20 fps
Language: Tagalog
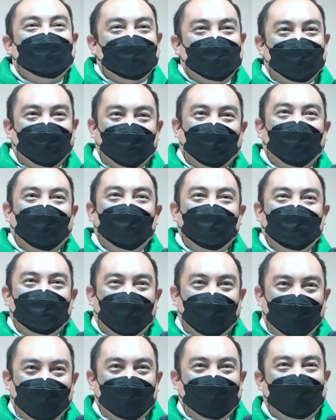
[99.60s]
us so
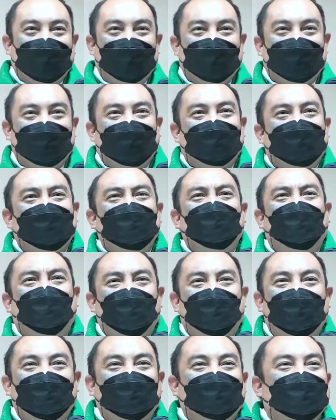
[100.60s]
important that He
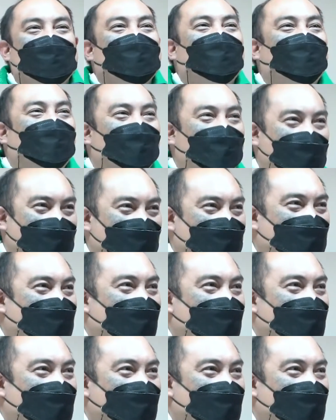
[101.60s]
always invites